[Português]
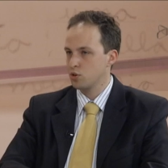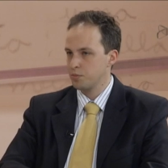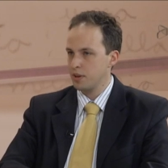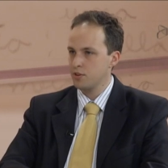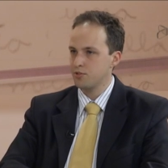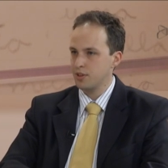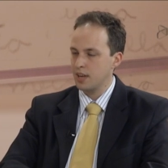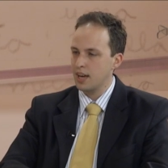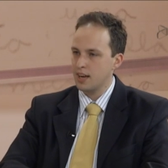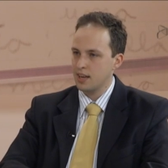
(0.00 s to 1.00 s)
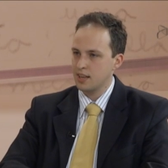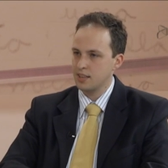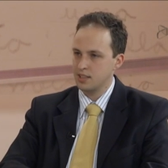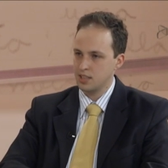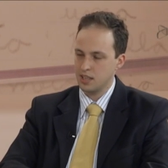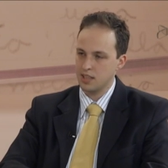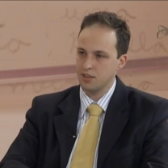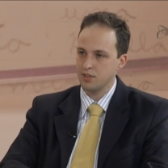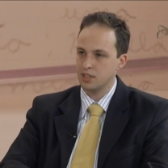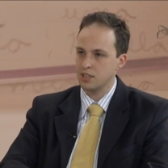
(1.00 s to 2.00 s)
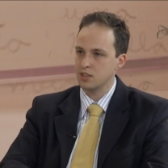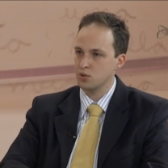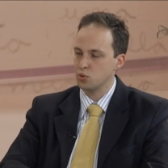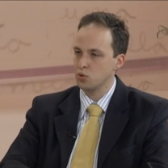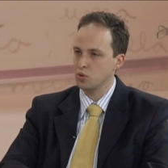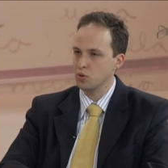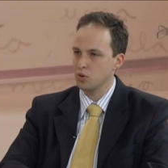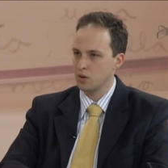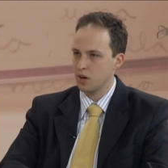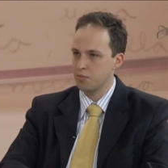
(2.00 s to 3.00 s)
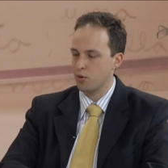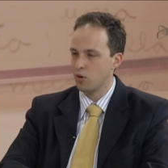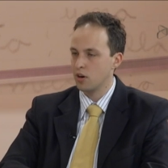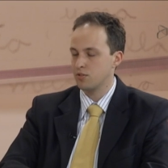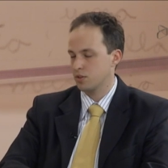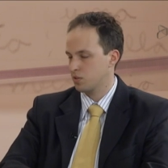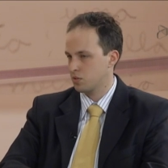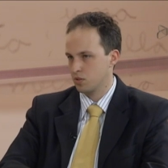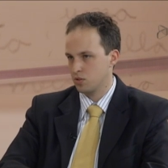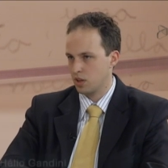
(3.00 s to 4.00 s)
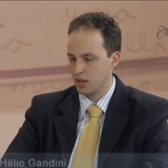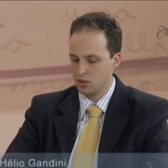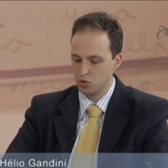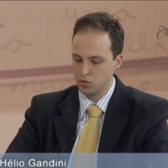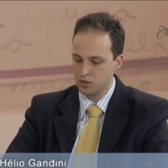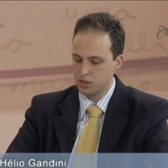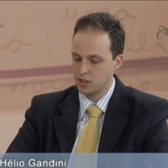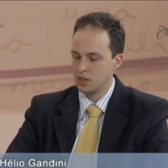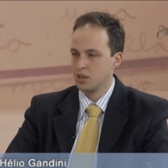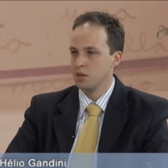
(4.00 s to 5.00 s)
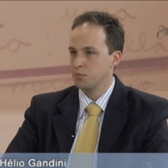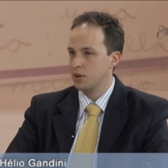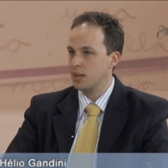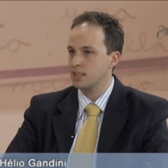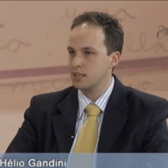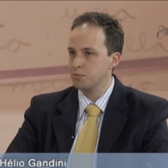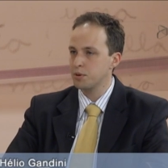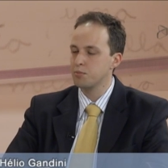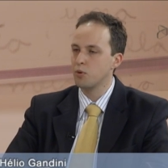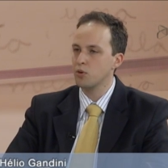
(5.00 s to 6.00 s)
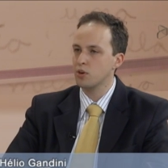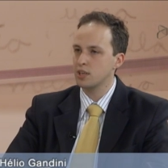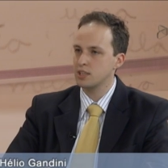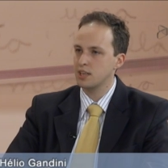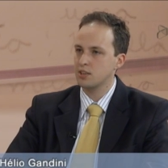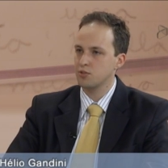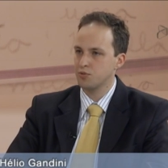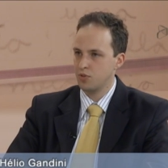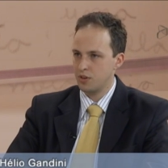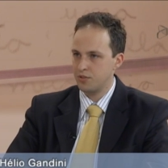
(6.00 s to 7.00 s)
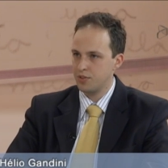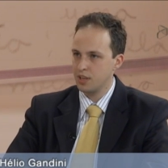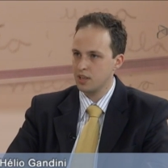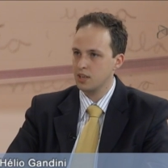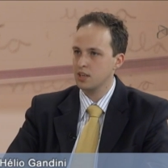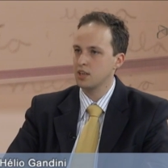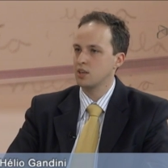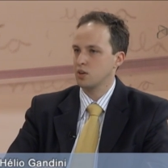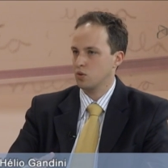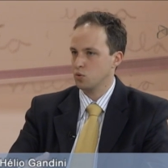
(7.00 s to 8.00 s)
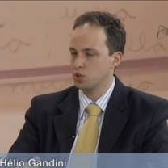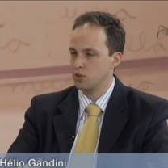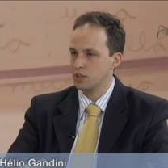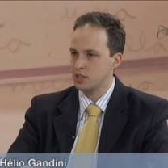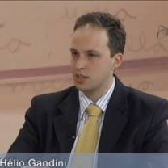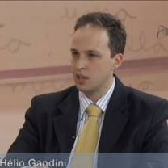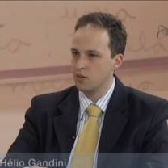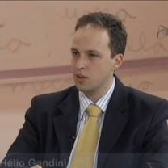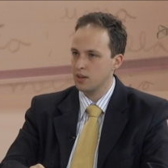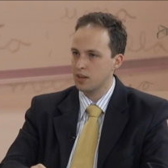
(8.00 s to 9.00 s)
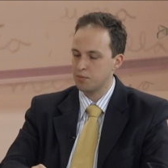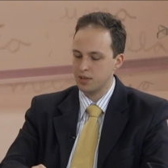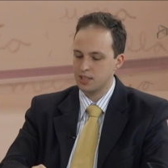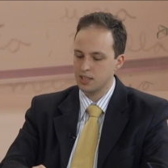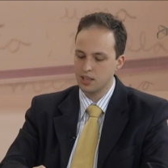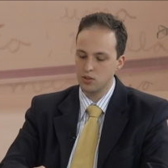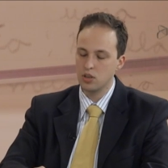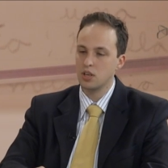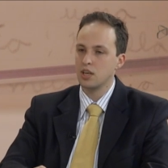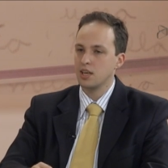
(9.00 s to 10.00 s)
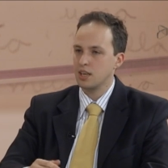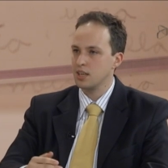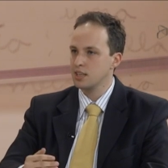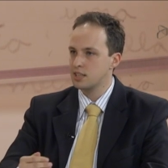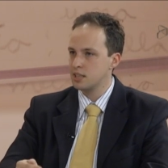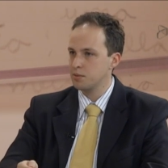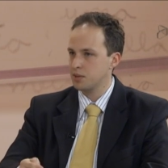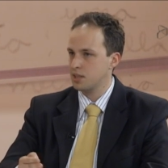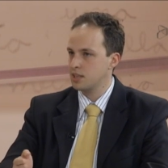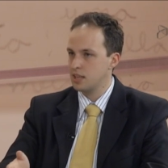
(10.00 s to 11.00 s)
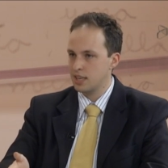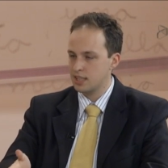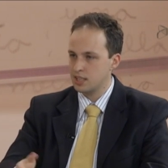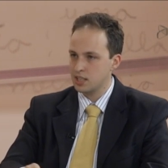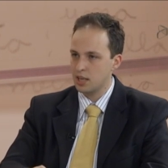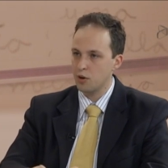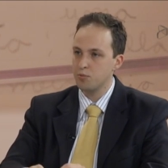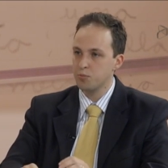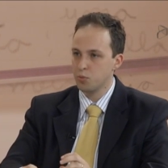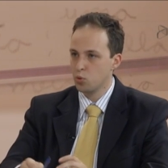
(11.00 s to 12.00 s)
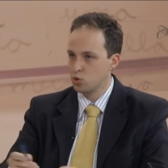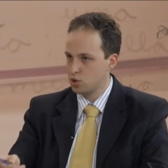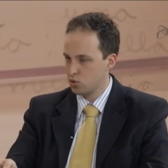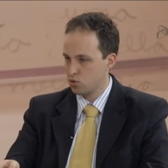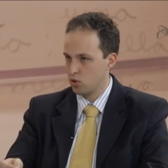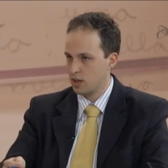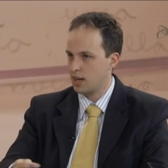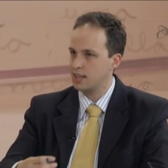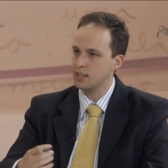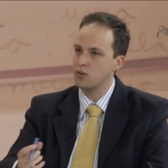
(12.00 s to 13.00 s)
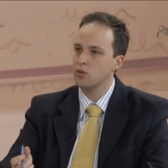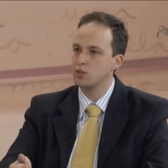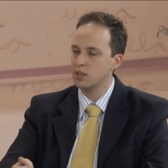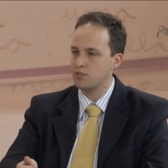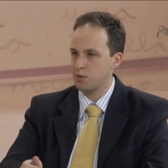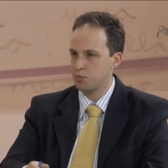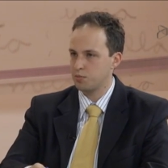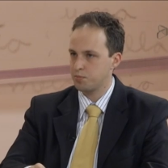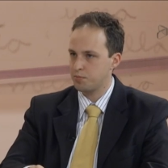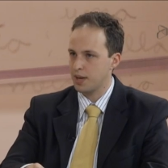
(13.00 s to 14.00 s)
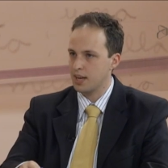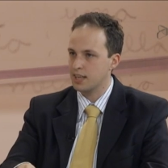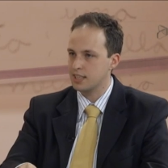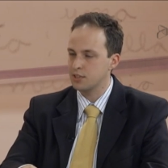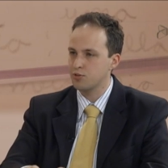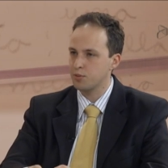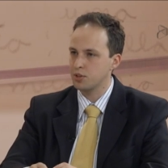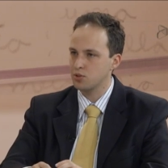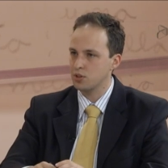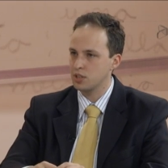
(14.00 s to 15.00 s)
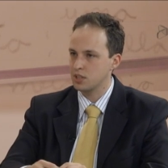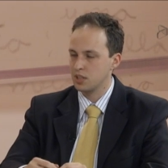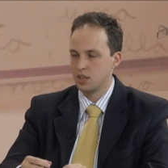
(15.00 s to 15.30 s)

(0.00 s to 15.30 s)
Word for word: e-mail vier de quem está fazendo a prova, não tenha dúvidas. Porém, é sempre bom que o candidato verifique o seu edital que ele está prestando e, em cima desse edital, busque os locais aonde ele vai pegar essas informações.